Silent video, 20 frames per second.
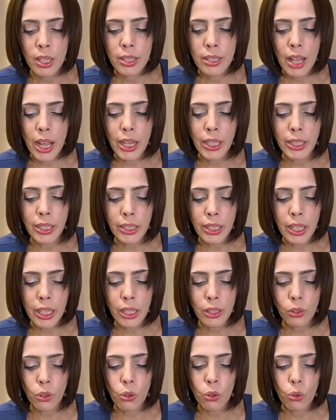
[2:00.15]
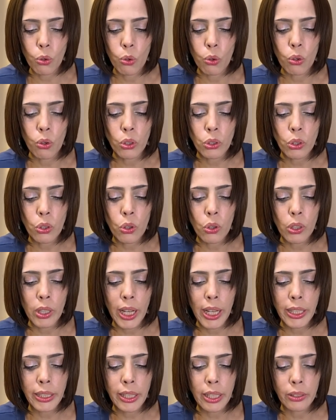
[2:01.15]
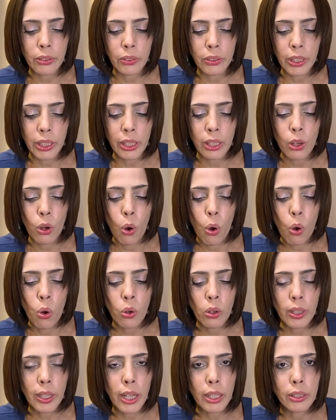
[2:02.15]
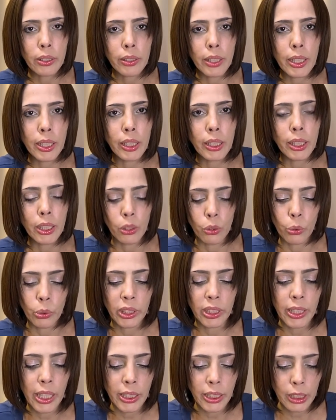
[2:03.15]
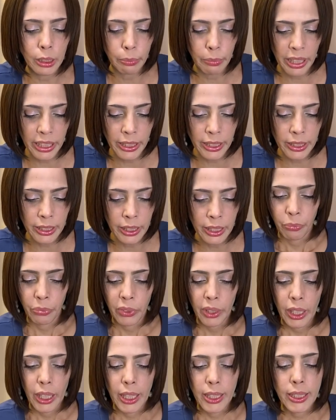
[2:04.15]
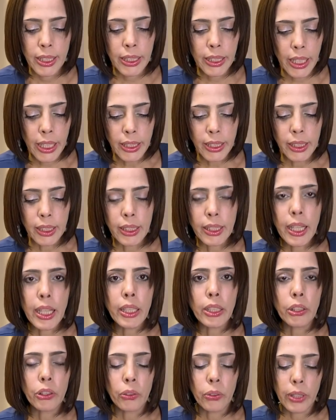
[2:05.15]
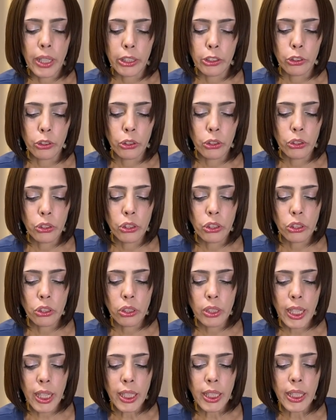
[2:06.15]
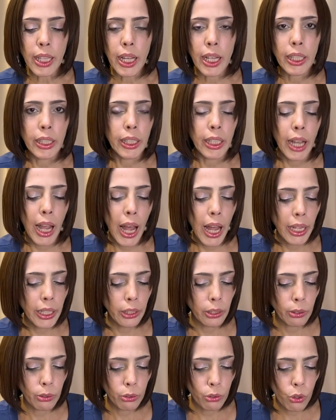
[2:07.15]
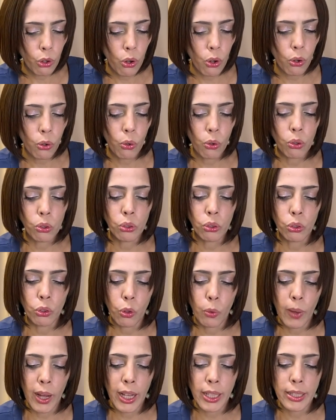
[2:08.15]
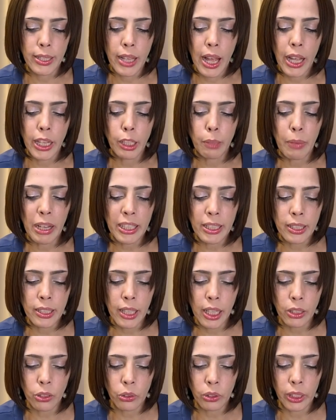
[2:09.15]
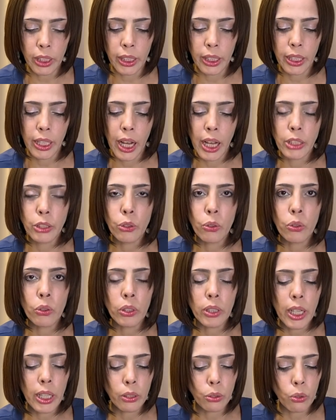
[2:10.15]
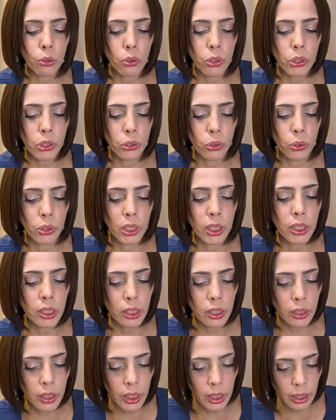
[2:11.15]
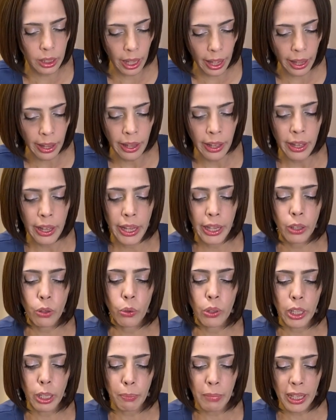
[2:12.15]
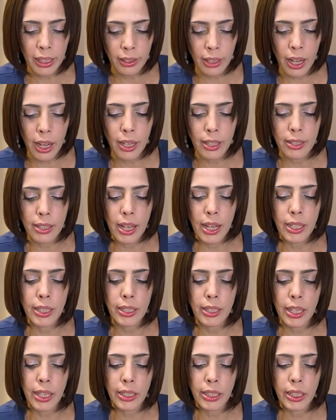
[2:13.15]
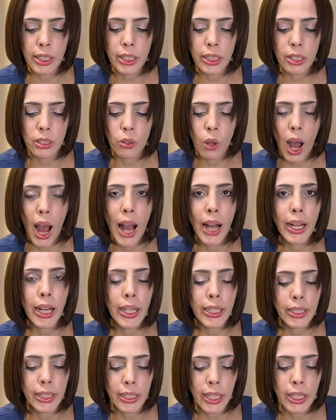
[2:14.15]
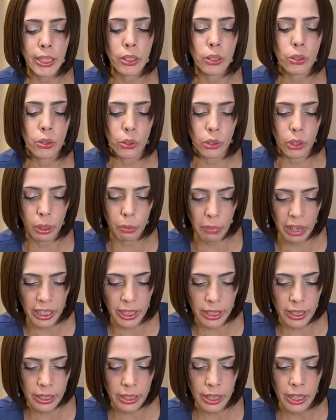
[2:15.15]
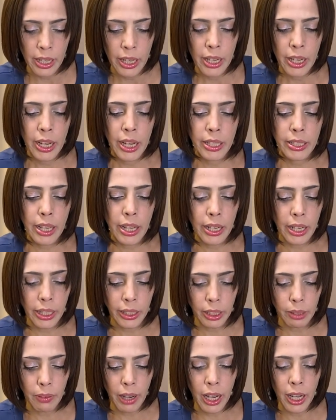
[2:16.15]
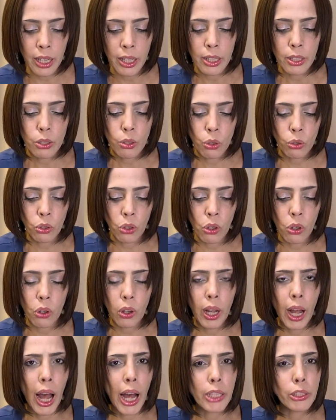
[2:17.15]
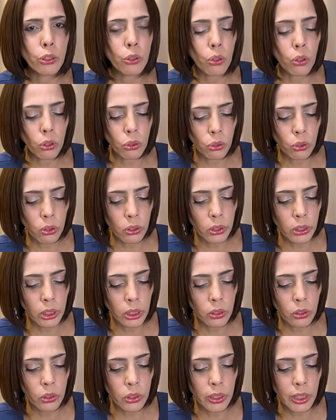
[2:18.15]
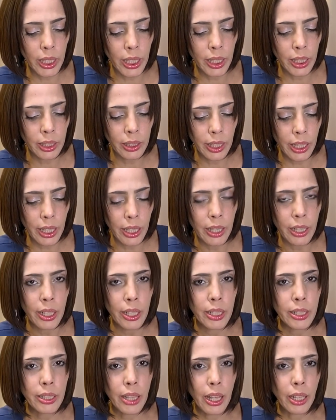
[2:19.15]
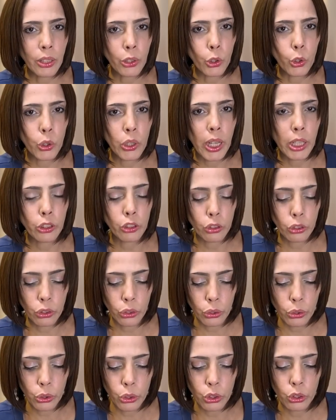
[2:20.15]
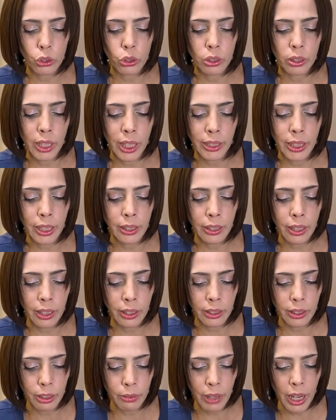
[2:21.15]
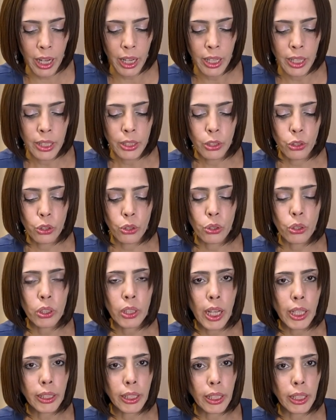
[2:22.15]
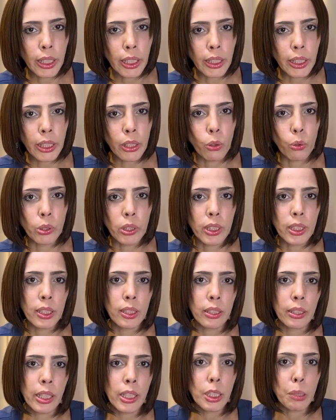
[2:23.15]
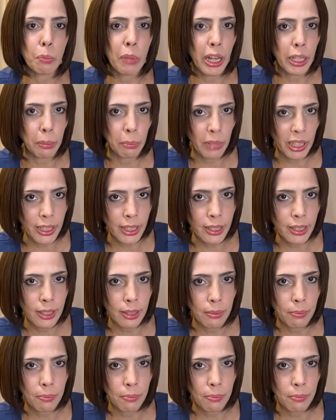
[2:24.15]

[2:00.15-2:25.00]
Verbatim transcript: 財政の構造改革に本格的に乗り出します。しかし1990年代に入ると今度は財閥などに過剰な投資をしすぎて、これまた財政支出の赤字が続きます。えさらにはその過剰投資のせいで1997年には通貨危機に陥ってしまいます